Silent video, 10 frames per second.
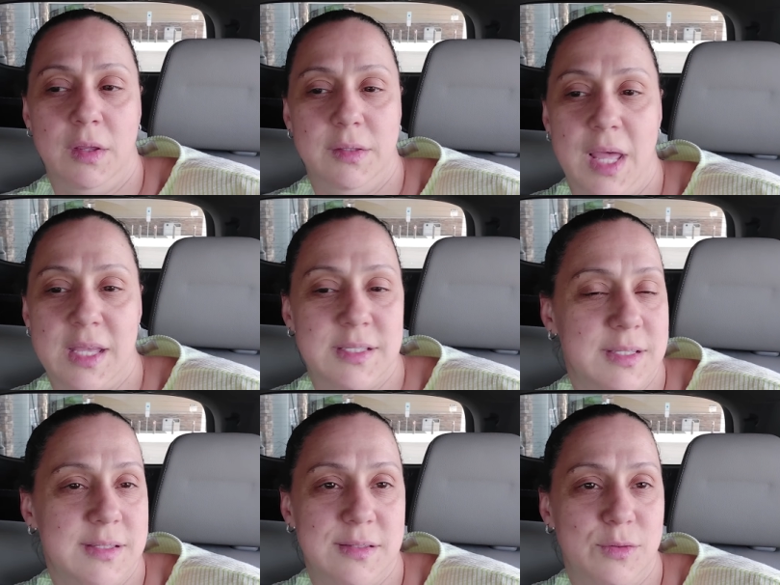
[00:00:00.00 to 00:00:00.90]

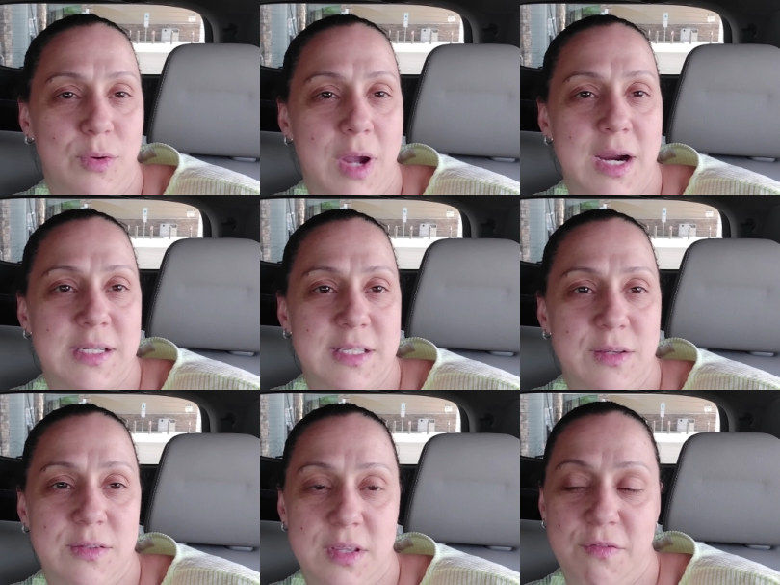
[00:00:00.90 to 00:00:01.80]
nessas
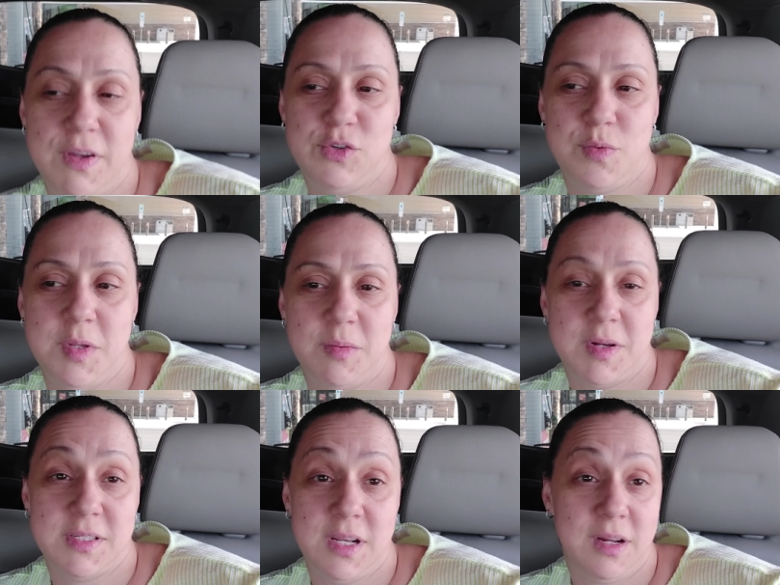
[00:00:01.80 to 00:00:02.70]
lugarzinhos que vende comida
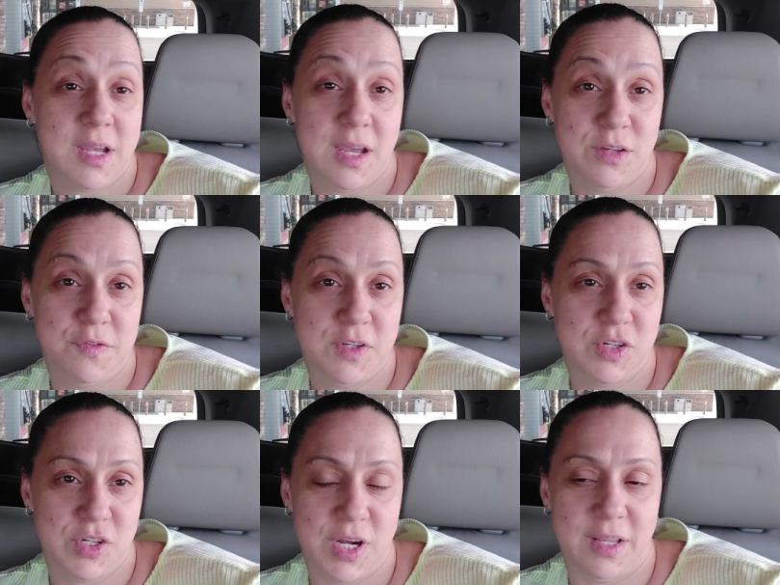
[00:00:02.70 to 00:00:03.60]
brasileira, que é difícil
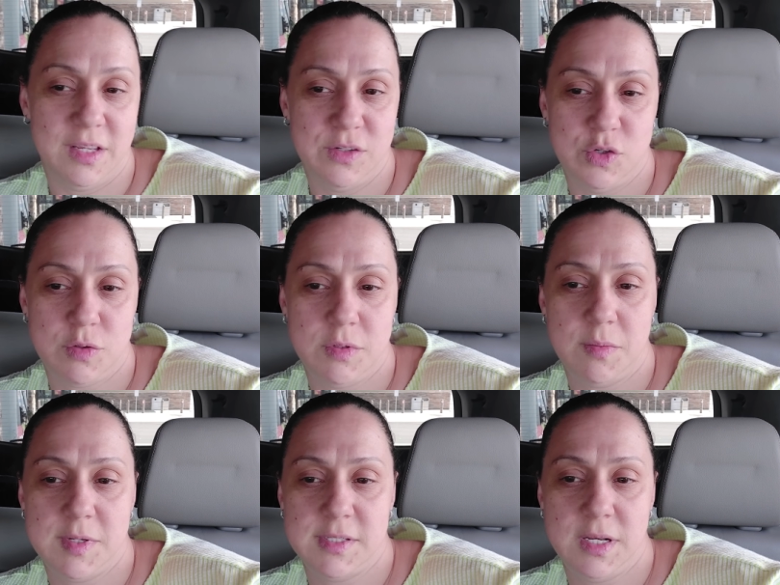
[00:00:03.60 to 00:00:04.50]
de achar, né, gente,
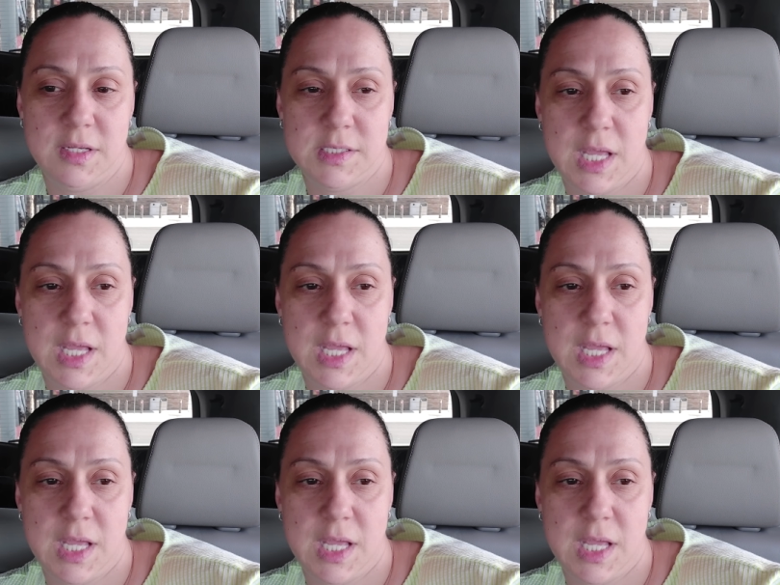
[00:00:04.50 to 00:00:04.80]
comida brasileira.